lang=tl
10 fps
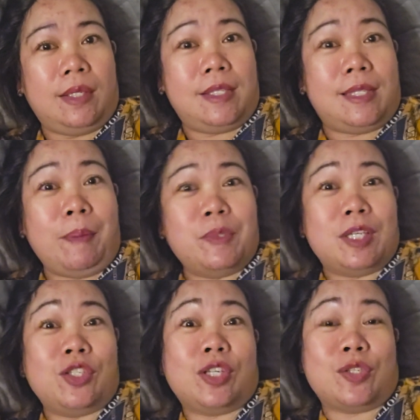Ni-stop
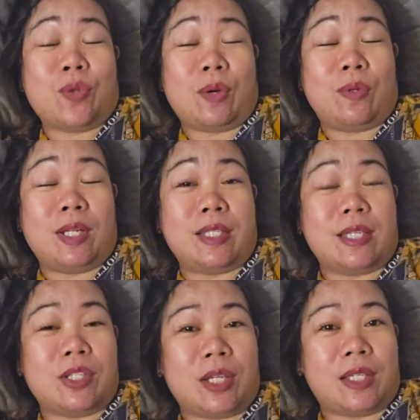sad siya, so ako na
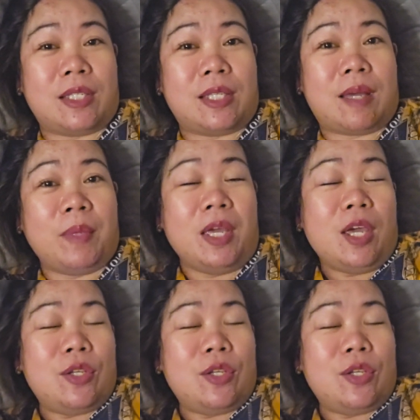nasa siyang stop.